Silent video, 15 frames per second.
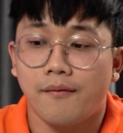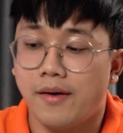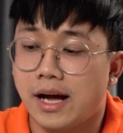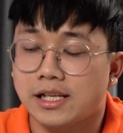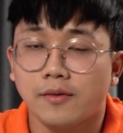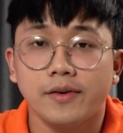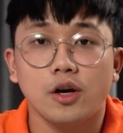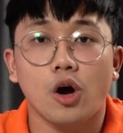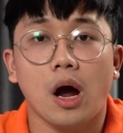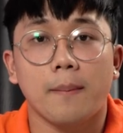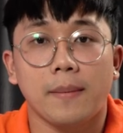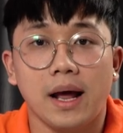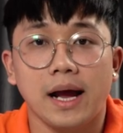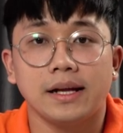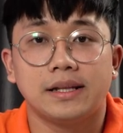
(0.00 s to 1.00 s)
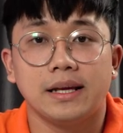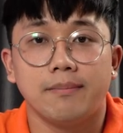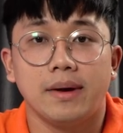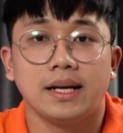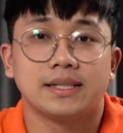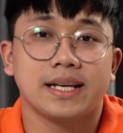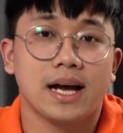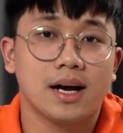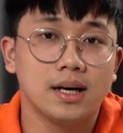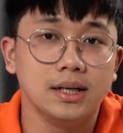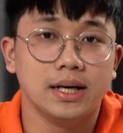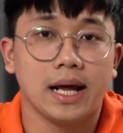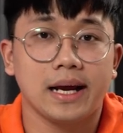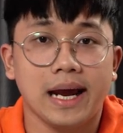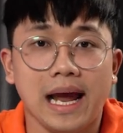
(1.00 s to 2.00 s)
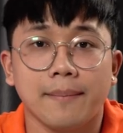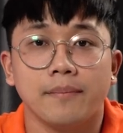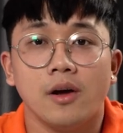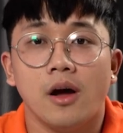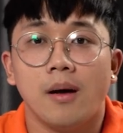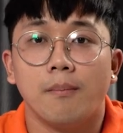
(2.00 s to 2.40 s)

và trong video ngày hôm nay thì mình sẽ gửi đến anh em